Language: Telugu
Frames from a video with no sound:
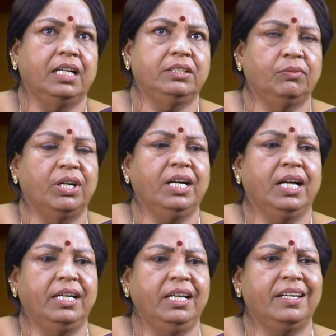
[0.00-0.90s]
ఇది వంక
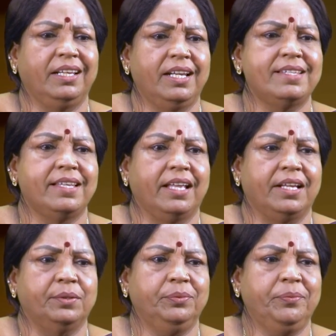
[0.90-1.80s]
అని నేను రియలైజ్
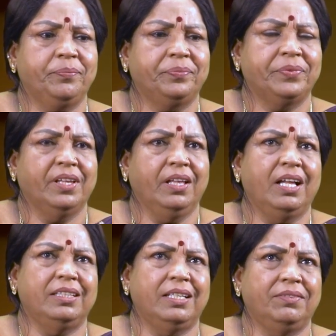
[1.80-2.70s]
అయ్యాను
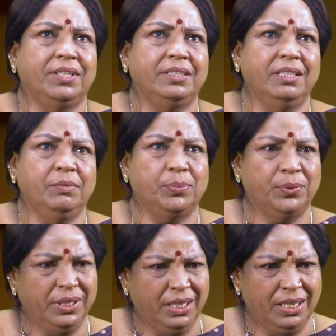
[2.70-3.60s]
ఆ తర్వాత
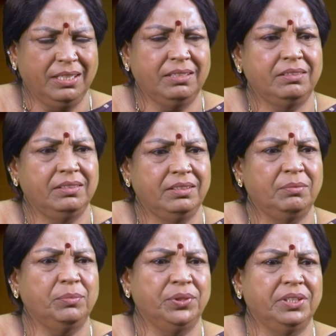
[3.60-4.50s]
పోనీలే
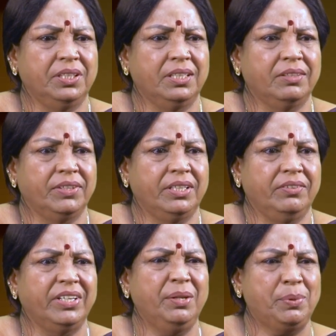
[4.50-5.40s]
ఏం పోయింది
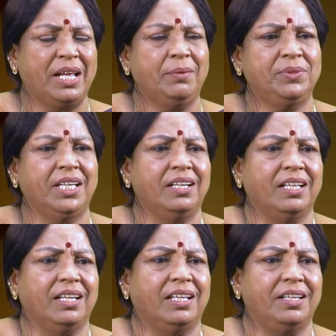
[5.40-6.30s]
ఇవన్నీ ప్రాప్తాలు
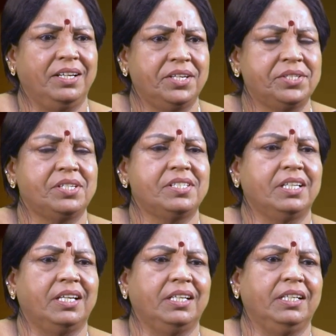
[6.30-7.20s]
నాన్న రిలేషన్స్
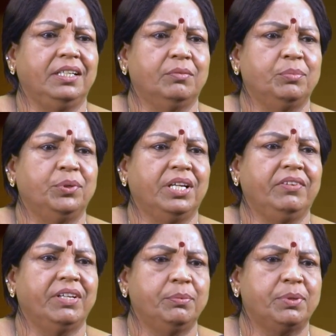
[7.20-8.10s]
కానీ డబ్బు
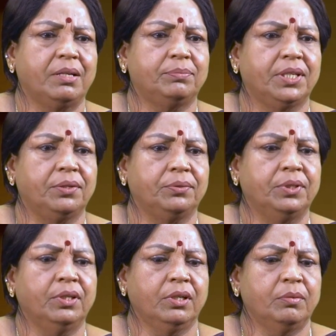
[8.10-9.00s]
కానీ ఇవన్నీ ప్రాప్తాలు
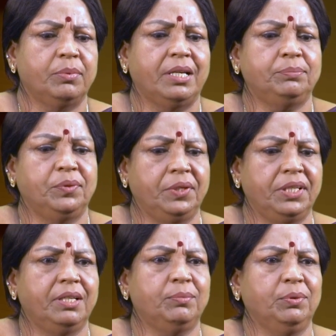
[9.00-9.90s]
ప్రాప్తం
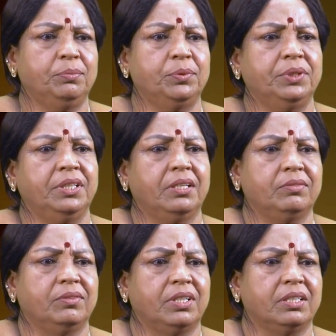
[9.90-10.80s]
లేదేమో పోయింది
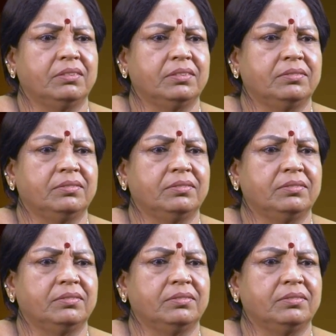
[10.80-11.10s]
అనుకున్నాను